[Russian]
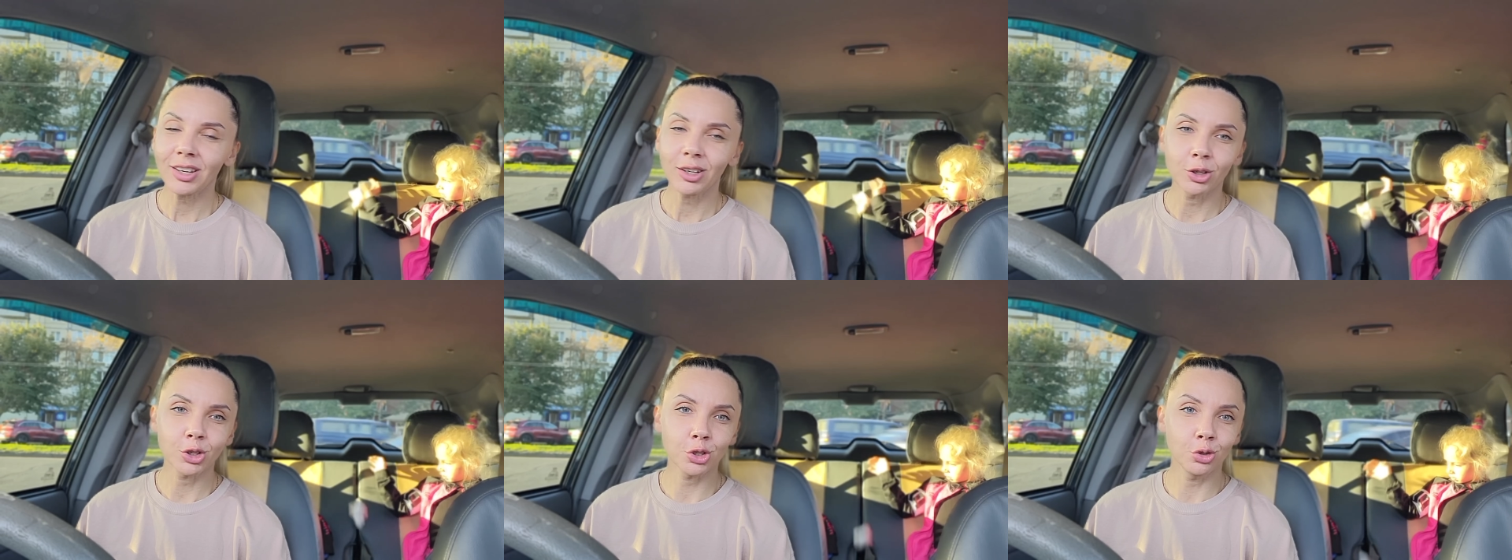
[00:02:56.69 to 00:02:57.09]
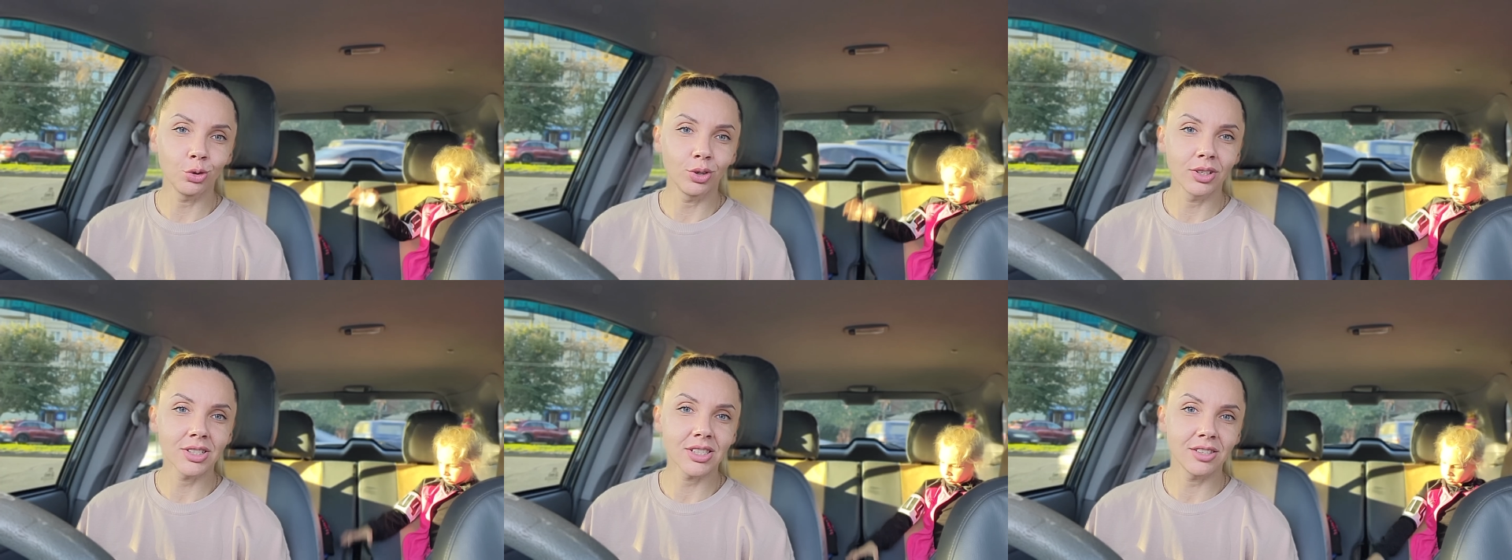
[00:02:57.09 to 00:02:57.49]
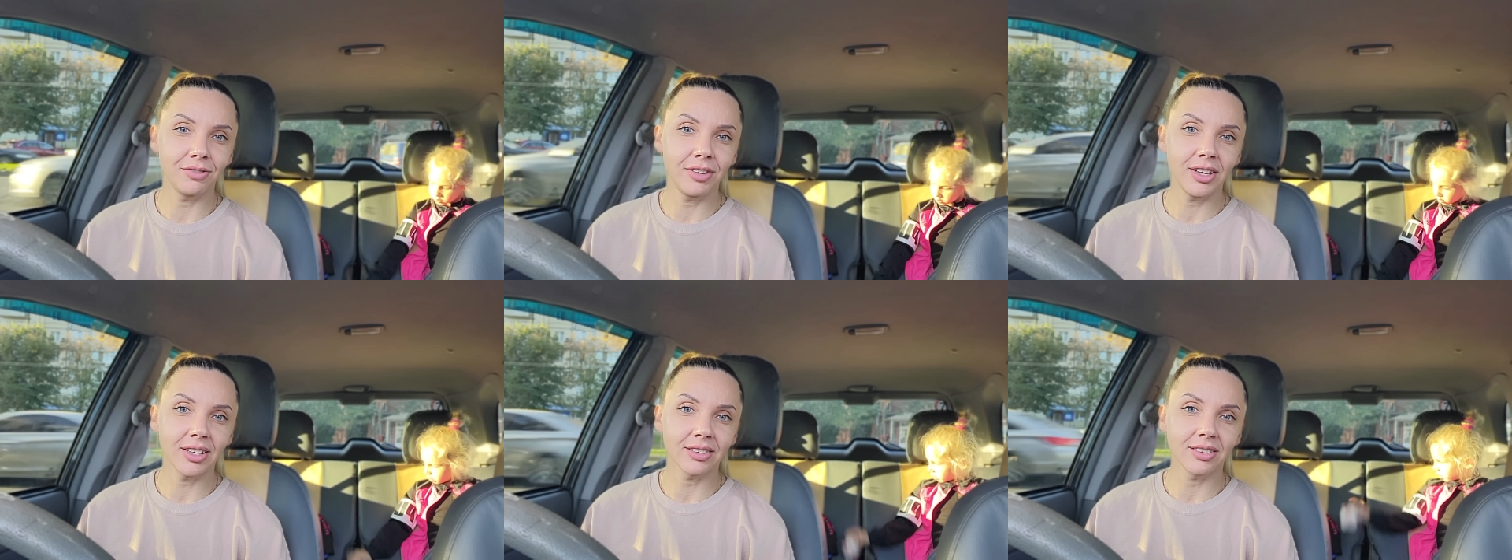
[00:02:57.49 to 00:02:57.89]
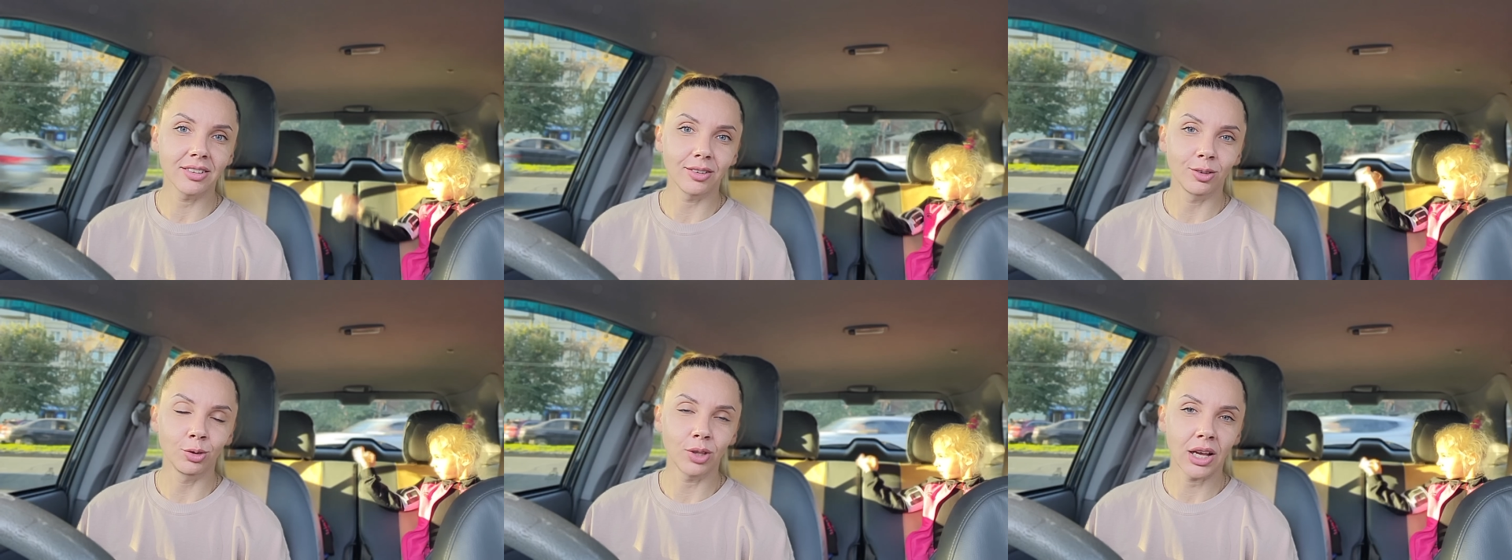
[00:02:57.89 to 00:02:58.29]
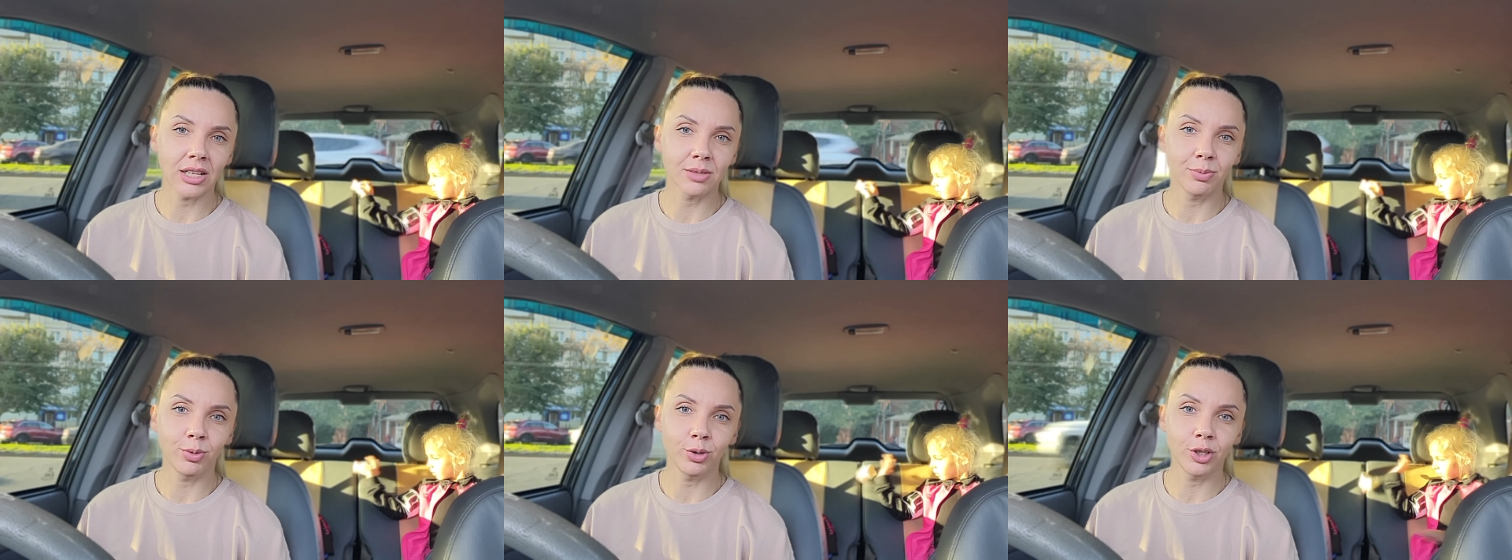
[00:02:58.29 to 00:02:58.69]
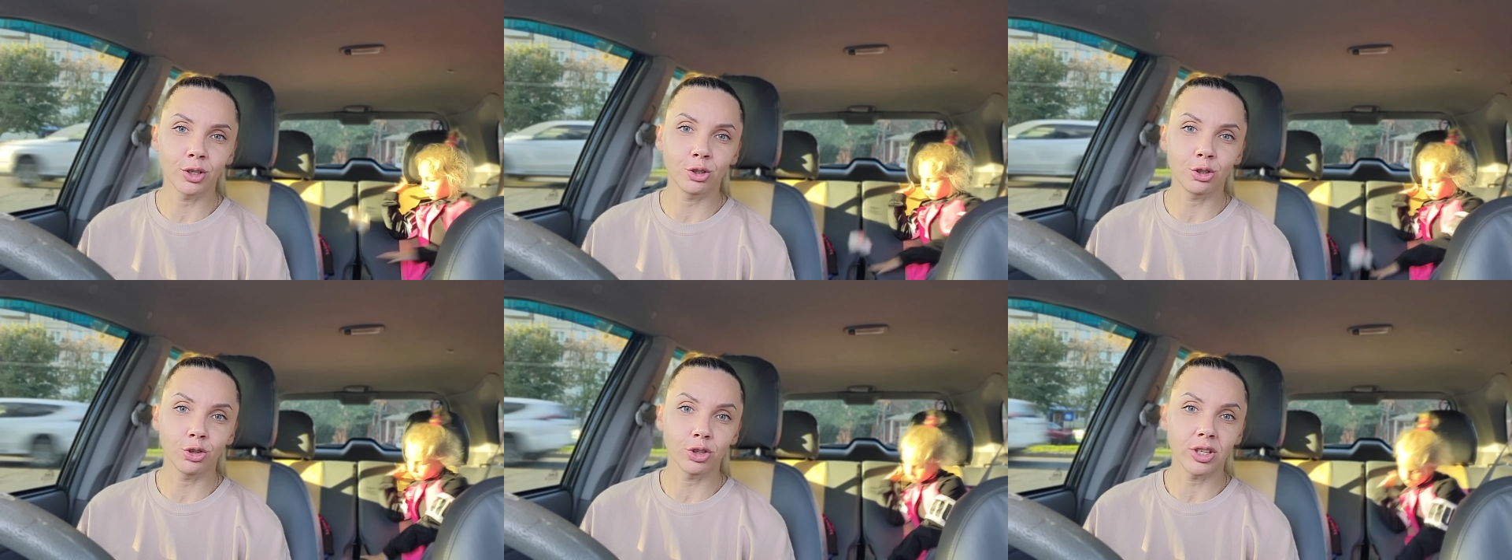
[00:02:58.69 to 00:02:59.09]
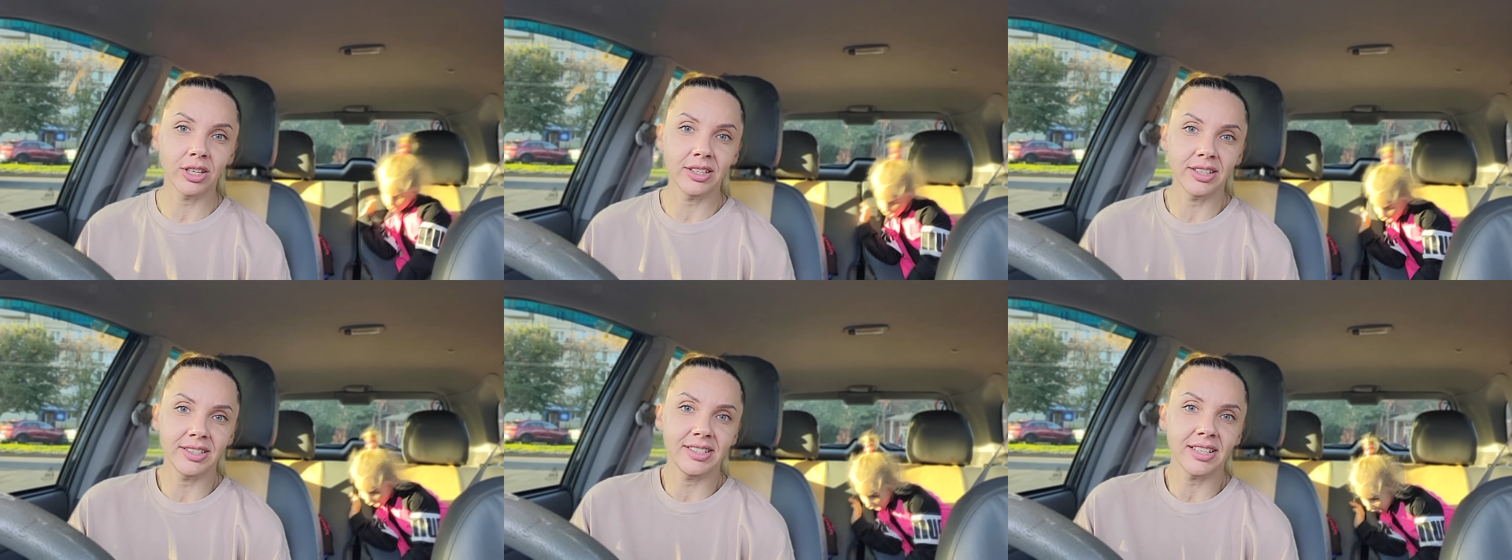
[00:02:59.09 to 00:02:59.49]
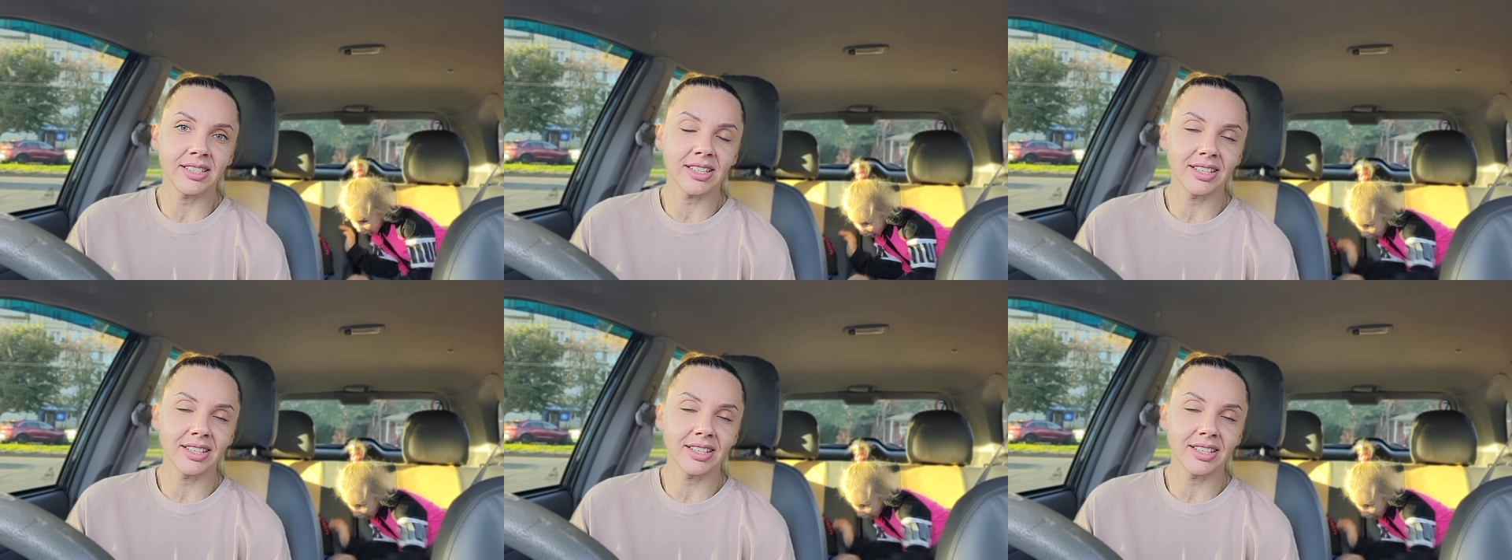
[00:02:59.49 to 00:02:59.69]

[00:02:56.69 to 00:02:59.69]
что свет у нас будет чуть ли не 10